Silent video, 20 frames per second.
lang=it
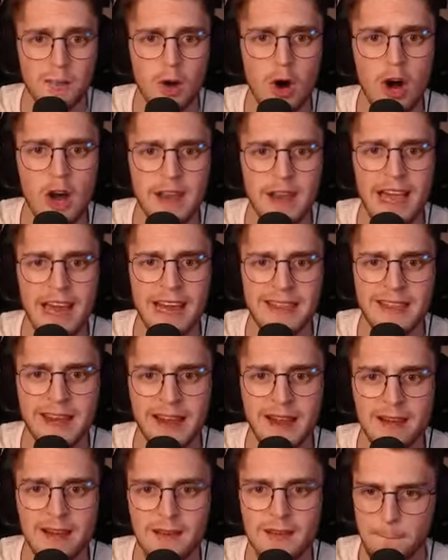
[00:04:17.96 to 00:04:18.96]
muori,
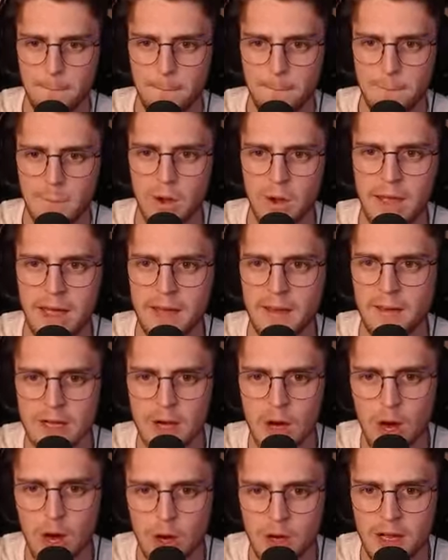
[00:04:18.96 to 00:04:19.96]
Anitra Ok.
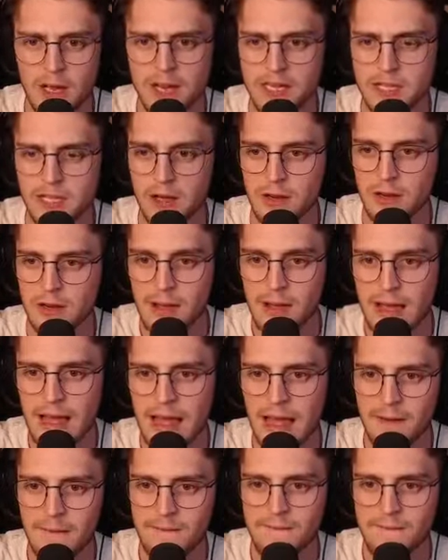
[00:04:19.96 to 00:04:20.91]
Oh, Cristo. Ah,